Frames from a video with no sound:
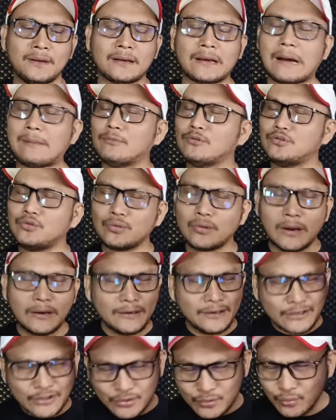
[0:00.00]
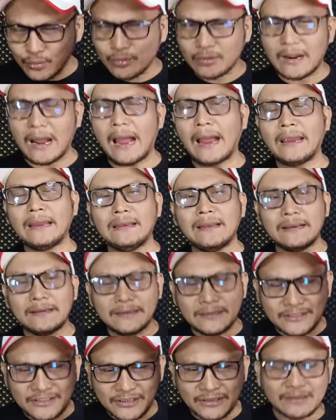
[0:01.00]
kamu juga disukai dan
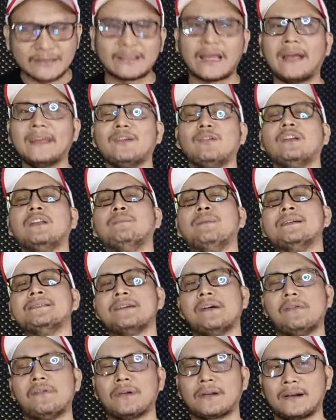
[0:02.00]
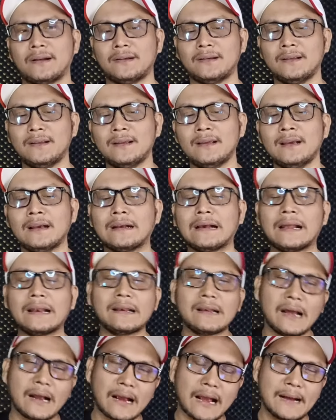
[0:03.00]
dicintai oleh banyak orang.
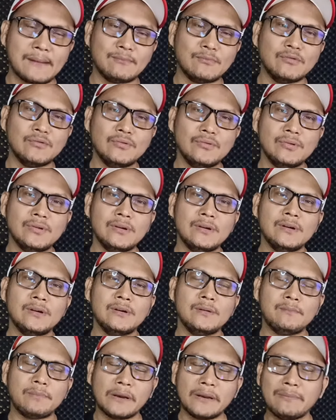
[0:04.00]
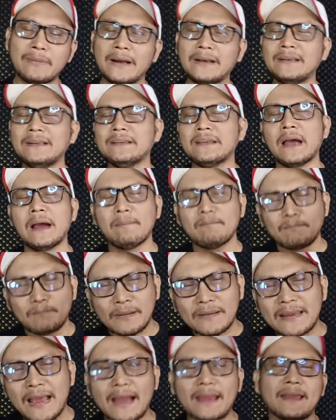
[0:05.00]
Karena kamu pribadinya
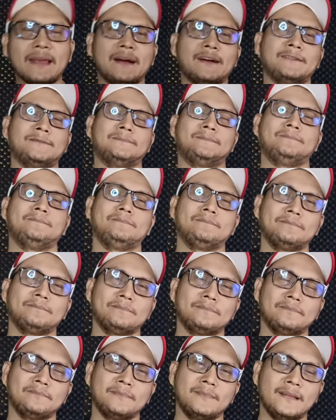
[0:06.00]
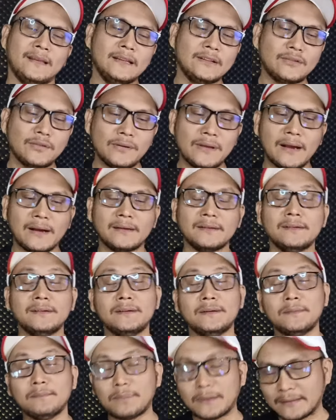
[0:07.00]
penyayang. Itu yang
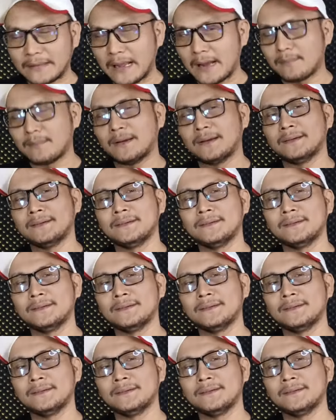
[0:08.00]
pertama.